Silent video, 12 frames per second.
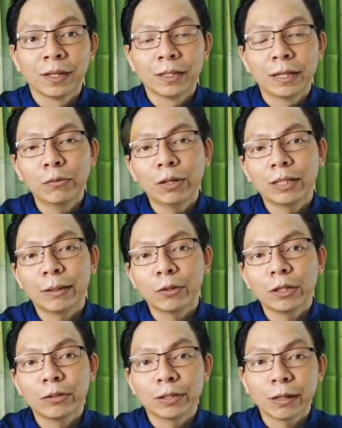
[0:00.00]
Nếu quý anh chị em có
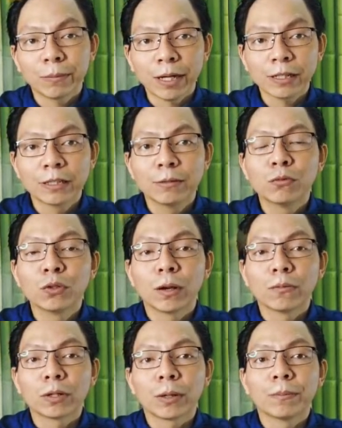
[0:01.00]
điều gì thắc mắc xin vui
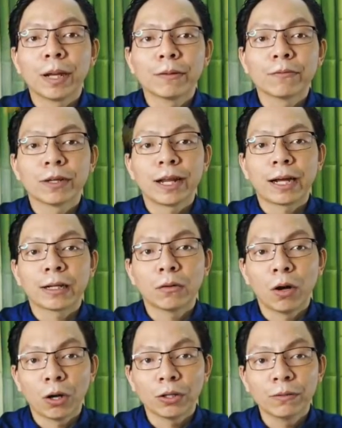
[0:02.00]
lòng comment và đặt câu
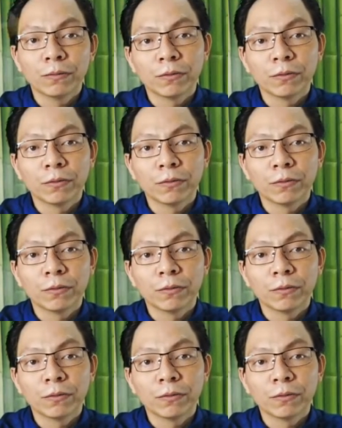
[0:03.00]
hỏi,